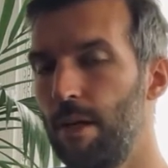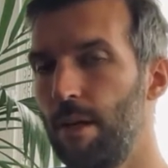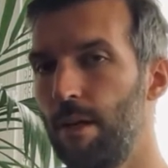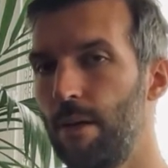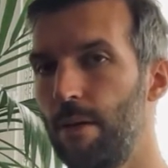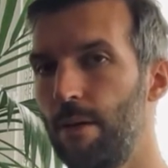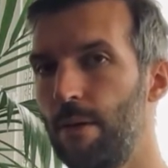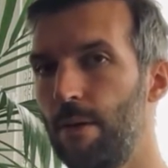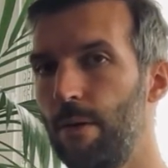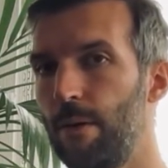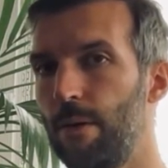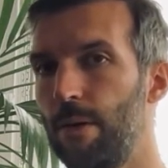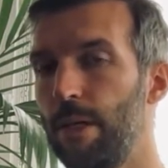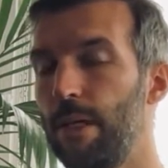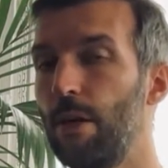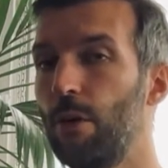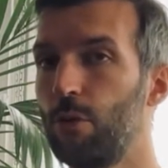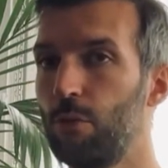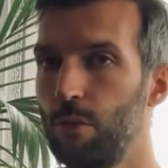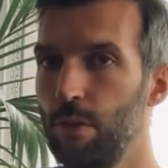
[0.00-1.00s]
Euh,
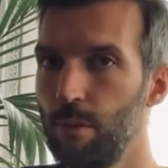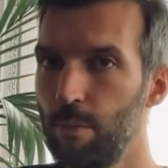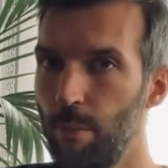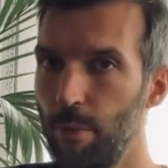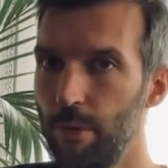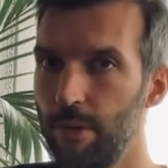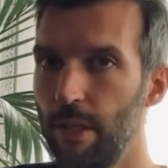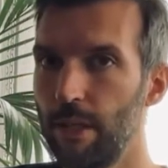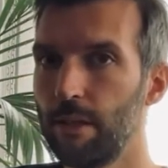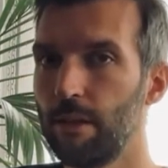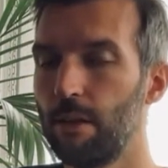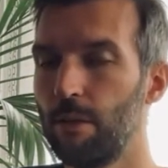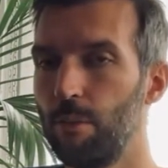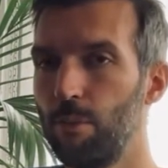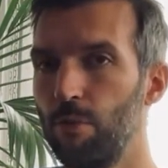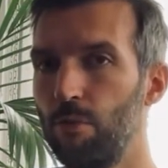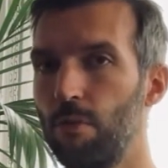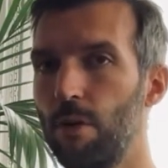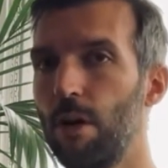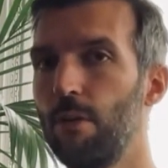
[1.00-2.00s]
et ensuite peut-être
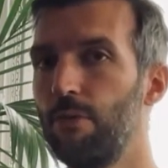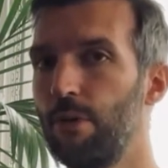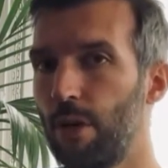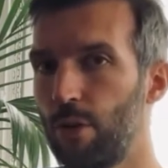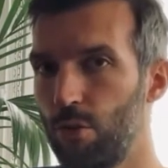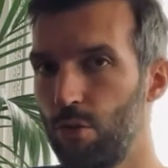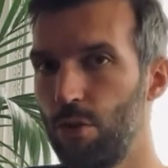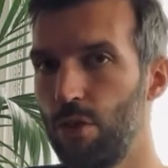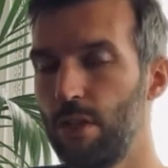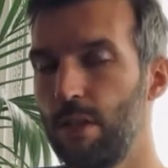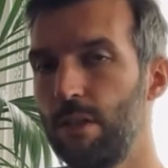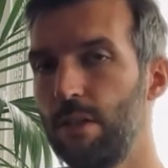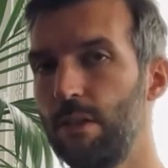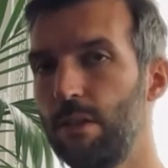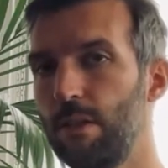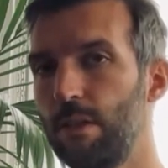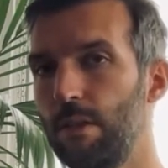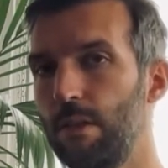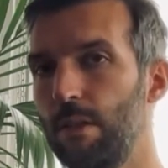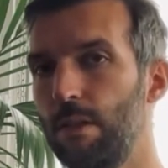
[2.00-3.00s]
pouvoir faire juger
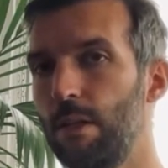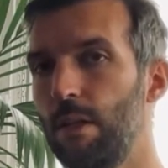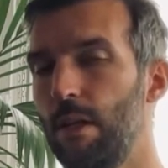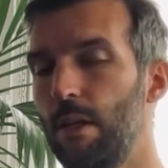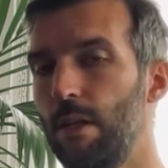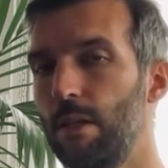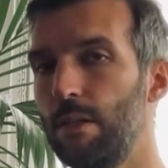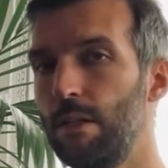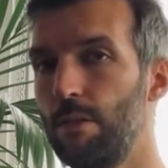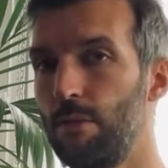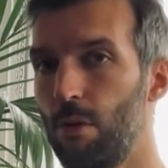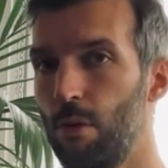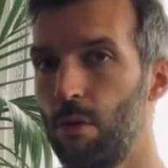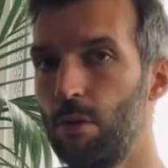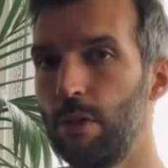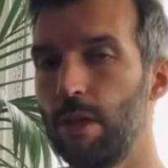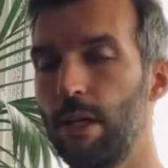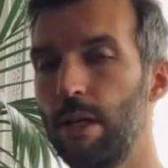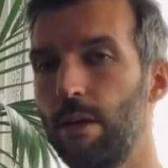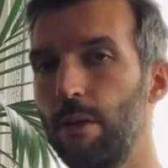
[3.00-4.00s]
ces, ces viols
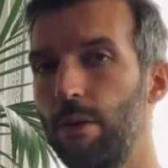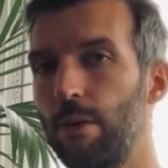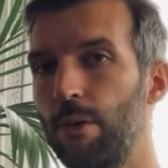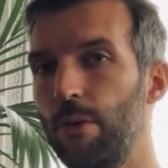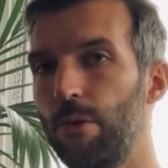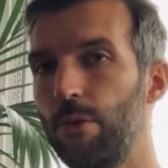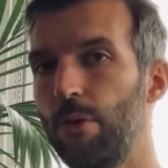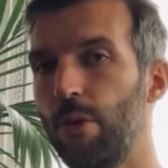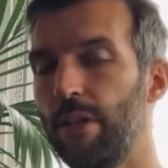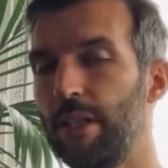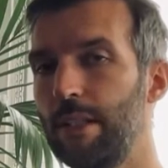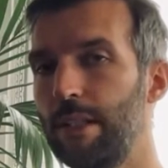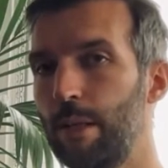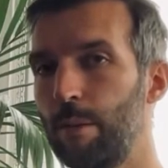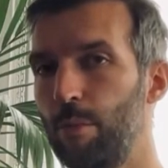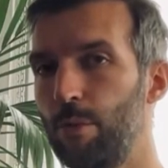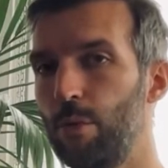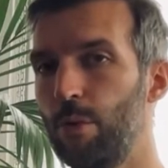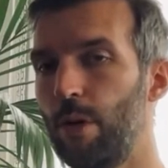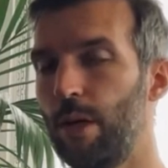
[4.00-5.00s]
de guerre euh, dans des
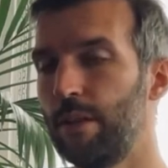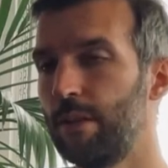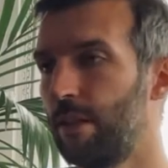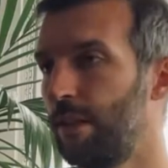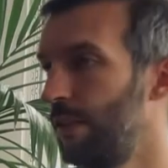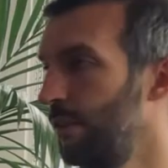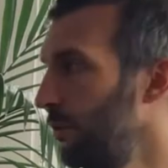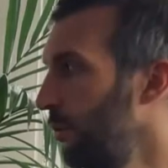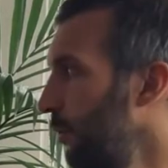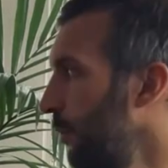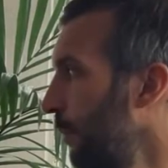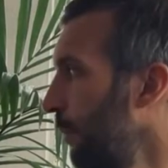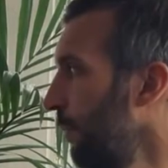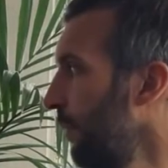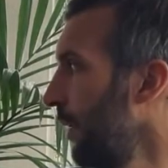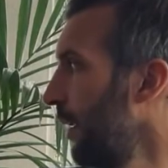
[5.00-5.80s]
tribunaux internationaux.